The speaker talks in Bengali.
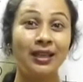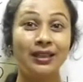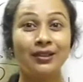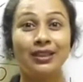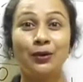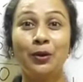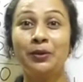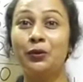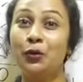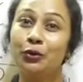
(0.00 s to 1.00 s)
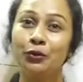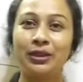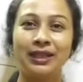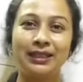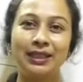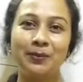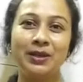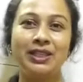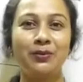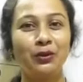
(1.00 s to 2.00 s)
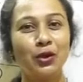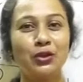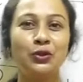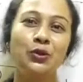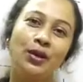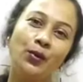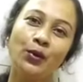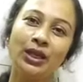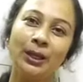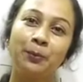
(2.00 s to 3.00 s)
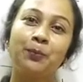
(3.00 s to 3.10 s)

তাহলে দেখো আমরা কত তাড়াতাড়ি পেয়ে যাব দশ দুয়ে কুড়ি